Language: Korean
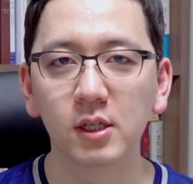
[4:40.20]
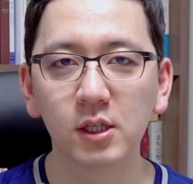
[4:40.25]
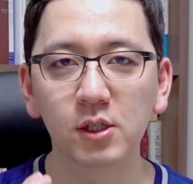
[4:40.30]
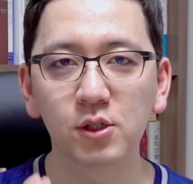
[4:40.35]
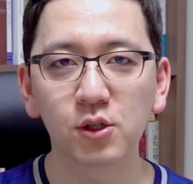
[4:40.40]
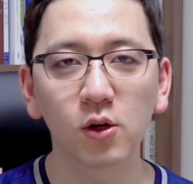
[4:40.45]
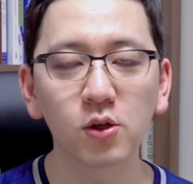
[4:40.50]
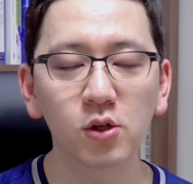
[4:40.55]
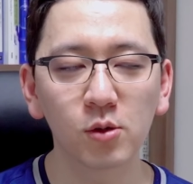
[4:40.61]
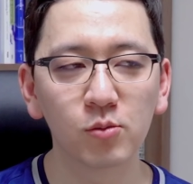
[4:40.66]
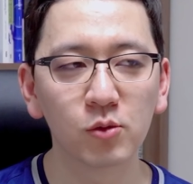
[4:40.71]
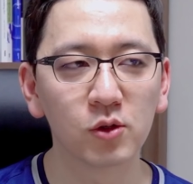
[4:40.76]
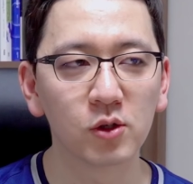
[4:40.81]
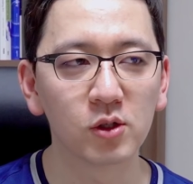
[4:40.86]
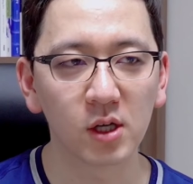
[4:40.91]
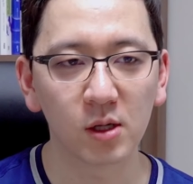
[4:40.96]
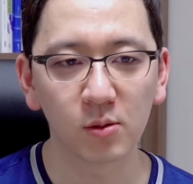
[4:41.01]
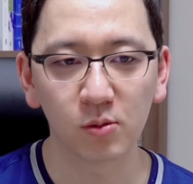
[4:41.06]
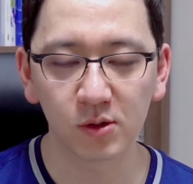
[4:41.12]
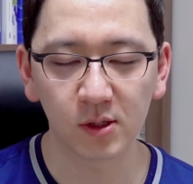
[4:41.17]
이 청년분들
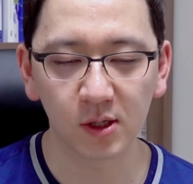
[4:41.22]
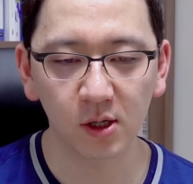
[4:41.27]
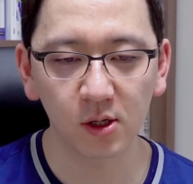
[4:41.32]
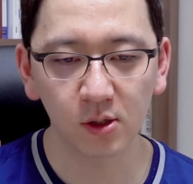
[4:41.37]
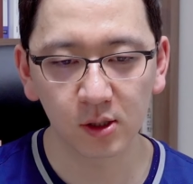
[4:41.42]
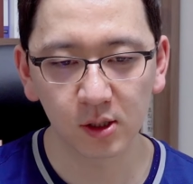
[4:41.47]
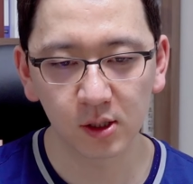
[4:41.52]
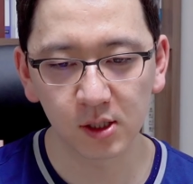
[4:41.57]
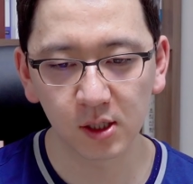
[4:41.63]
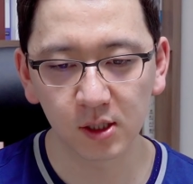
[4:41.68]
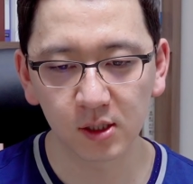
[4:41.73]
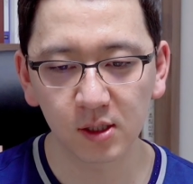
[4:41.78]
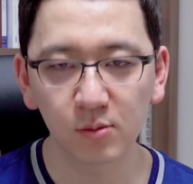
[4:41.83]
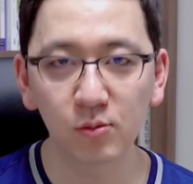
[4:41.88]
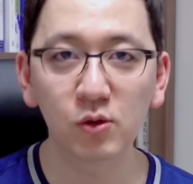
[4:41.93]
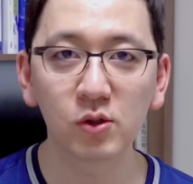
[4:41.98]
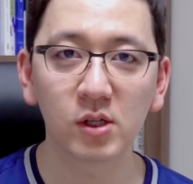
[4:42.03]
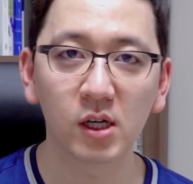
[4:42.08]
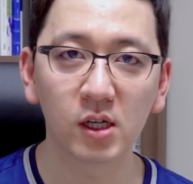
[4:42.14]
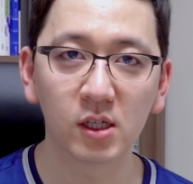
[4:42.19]
잘 보세요. 이제
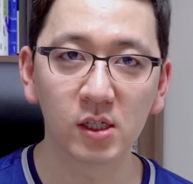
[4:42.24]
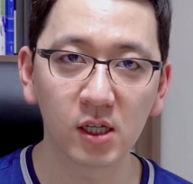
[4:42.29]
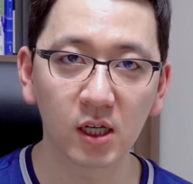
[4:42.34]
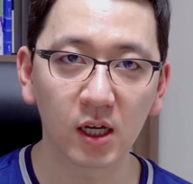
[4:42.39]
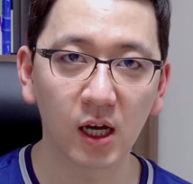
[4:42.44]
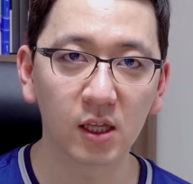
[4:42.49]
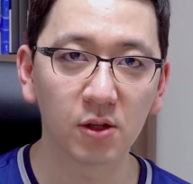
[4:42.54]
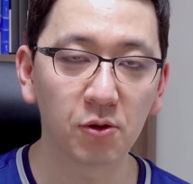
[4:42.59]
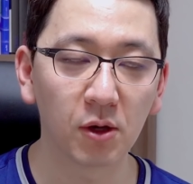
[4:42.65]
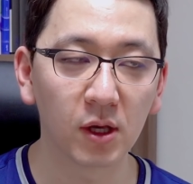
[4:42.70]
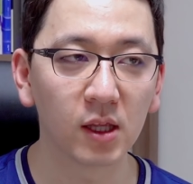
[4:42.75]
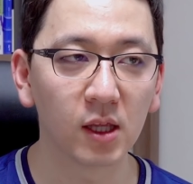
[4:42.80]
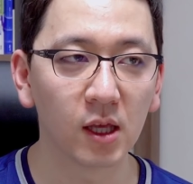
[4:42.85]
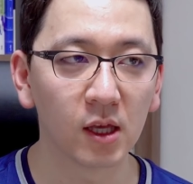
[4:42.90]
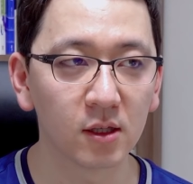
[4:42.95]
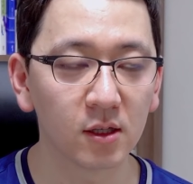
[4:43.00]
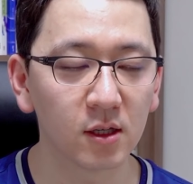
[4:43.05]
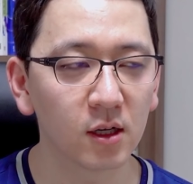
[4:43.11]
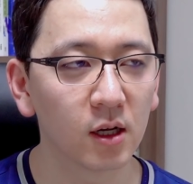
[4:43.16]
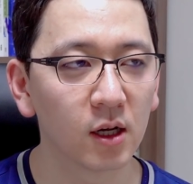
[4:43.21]
스무 살 이제 갓 된
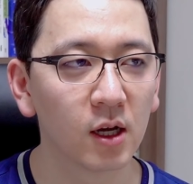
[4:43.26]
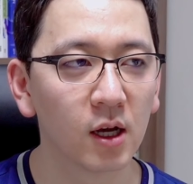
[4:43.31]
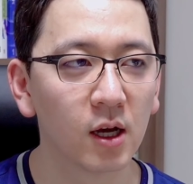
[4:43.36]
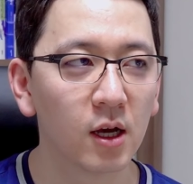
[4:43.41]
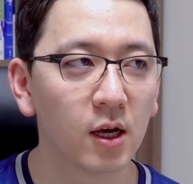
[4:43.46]
애들.